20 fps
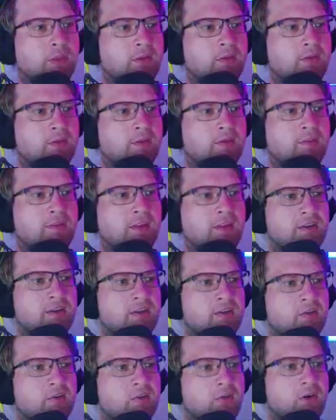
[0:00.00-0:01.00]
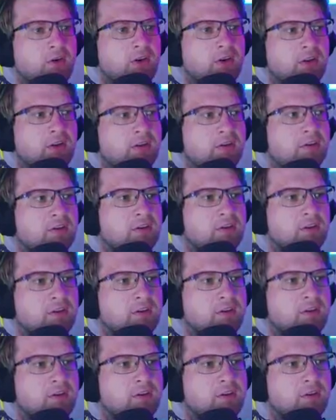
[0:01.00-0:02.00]
Interessanter Ort.
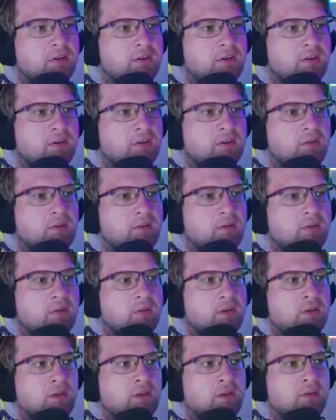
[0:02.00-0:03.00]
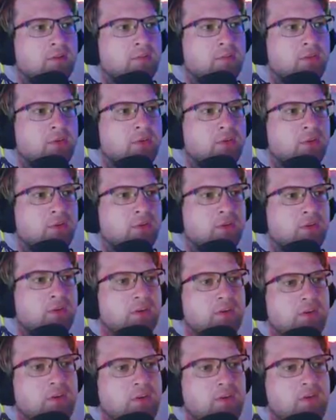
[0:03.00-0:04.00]
Okay, das
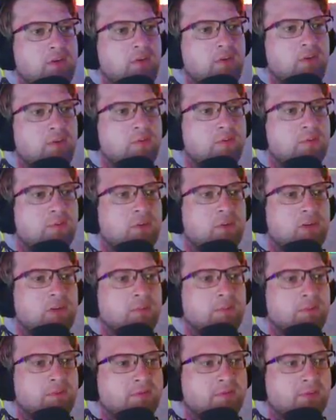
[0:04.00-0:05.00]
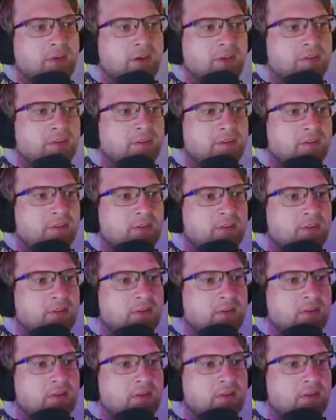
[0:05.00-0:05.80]
bedeutet, irgendwo hier gibt's was.